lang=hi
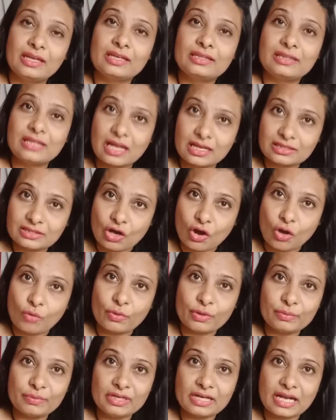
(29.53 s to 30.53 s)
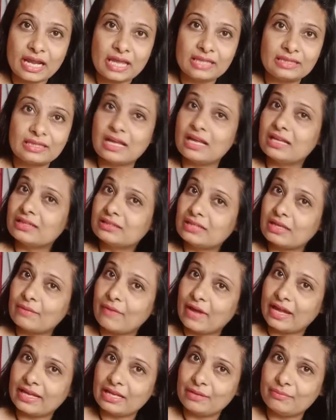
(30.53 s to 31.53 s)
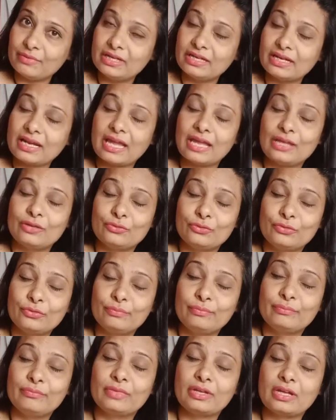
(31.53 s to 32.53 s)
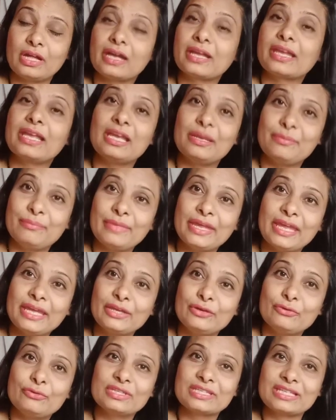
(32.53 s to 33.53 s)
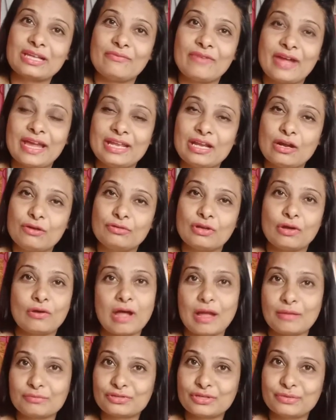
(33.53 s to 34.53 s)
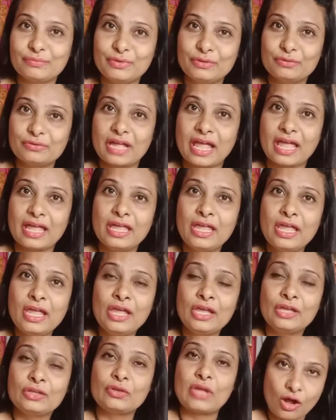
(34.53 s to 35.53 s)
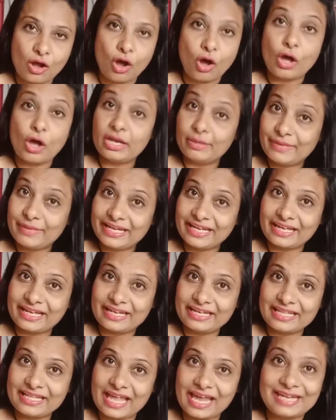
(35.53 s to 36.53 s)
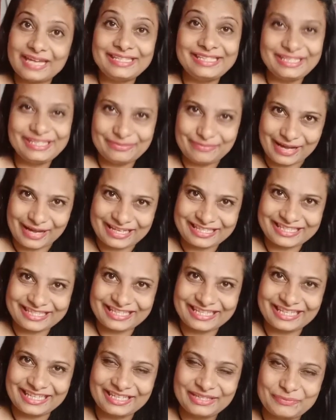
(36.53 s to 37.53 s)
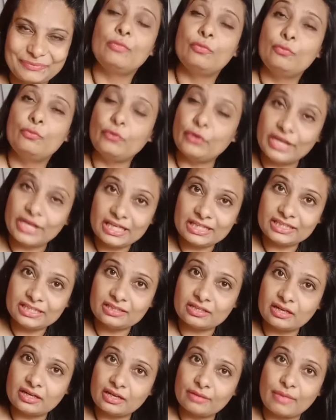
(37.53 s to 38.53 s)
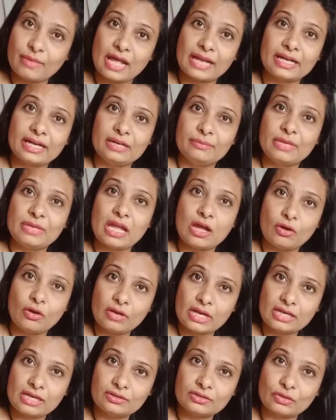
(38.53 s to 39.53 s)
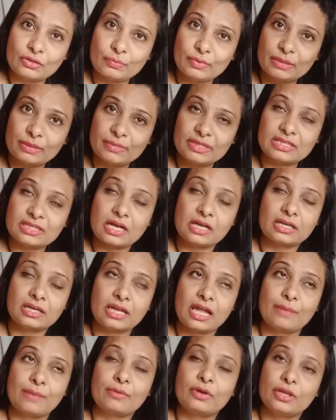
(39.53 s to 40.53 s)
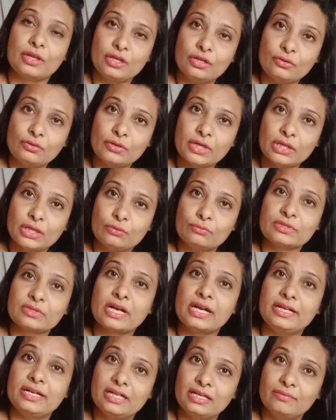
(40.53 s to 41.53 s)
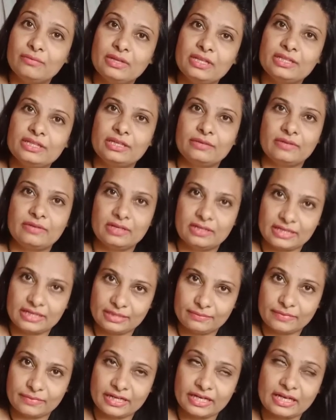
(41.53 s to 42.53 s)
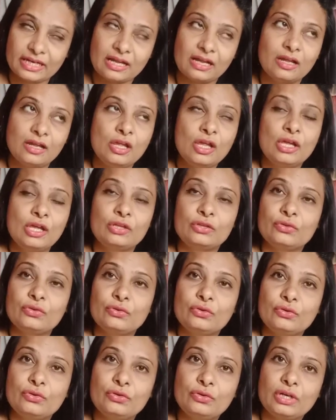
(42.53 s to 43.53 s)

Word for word: इतना अच्छा ऑफर मिल रहा है इतना अच्छा फ़ायदा मिल रहा है तो अकेले मैं क्यों इसका फ़ायदा उठाऊँ आप सब भी उठाए और ये मैंने ख़रीदा है डी मार्ट से वही चीज़ अगर मार्केट में या ऑनलाइन शॉपिंग में जाके आप खरीदोगे तो उसका डबल ट्रिबल रेट पड़ेगा तो